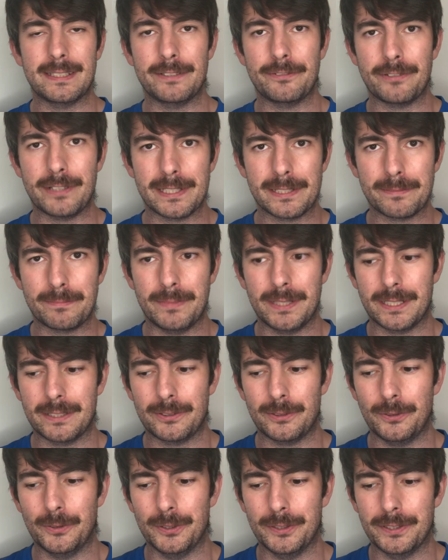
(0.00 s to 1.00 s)
der die
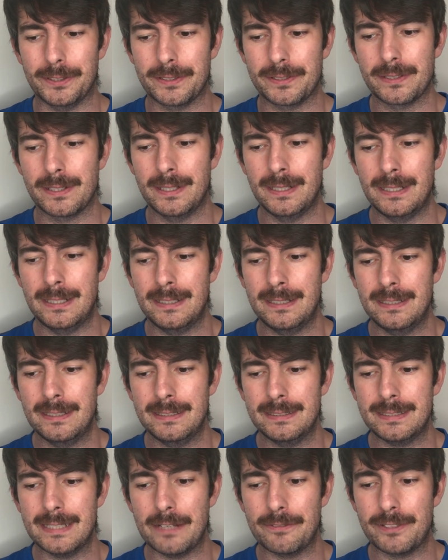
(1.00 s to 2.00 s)
festmacht. Und
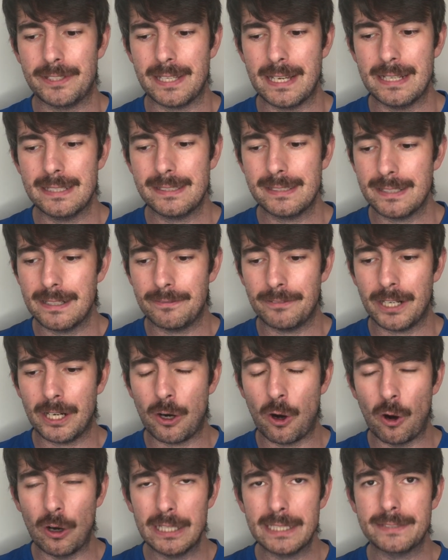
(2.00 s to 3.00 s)
der FCS, der
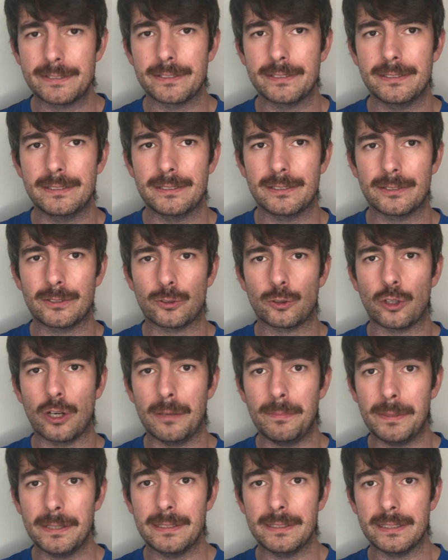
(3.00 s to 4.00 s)
war heute
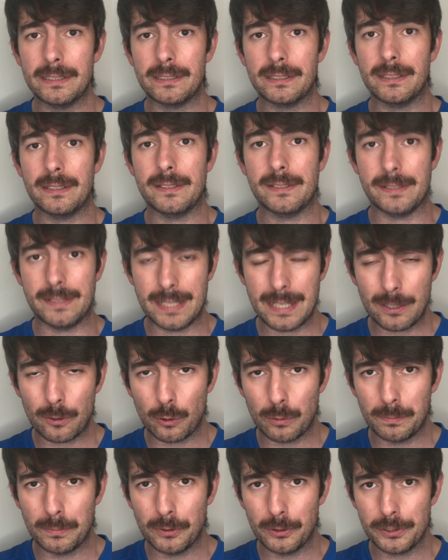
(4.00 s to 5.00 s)
körperlich sehr
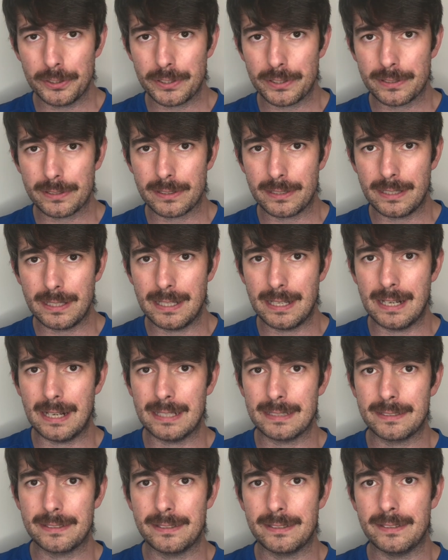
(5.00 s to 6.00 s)
robust. Er
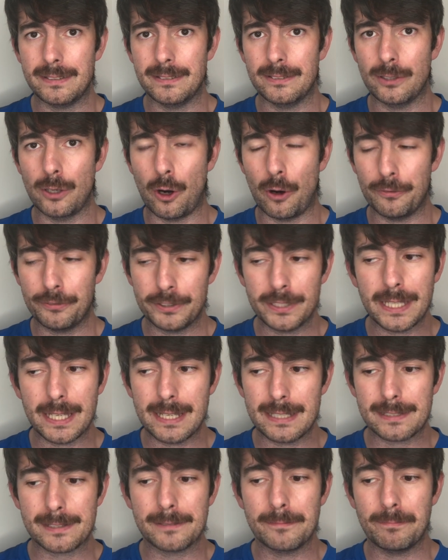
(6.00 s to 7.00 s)
hat oft die
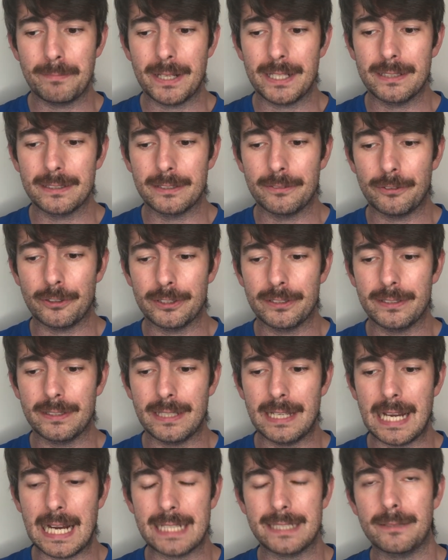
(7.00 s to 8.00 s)
ersten Bälle
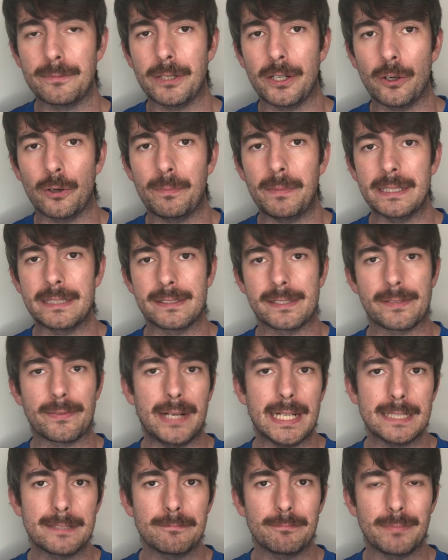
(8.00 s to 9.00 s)
gewonnen. Er hat aber auch bei den
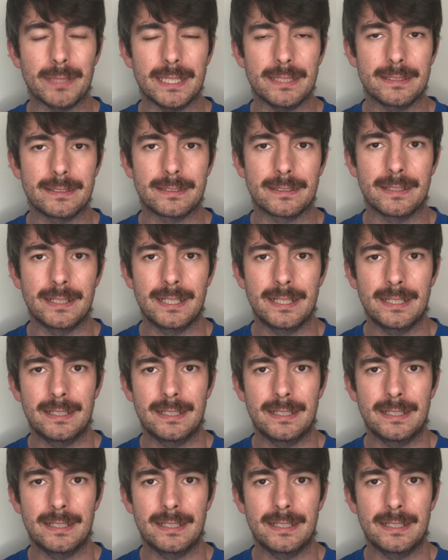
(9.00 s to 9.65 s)
zweiten Bällen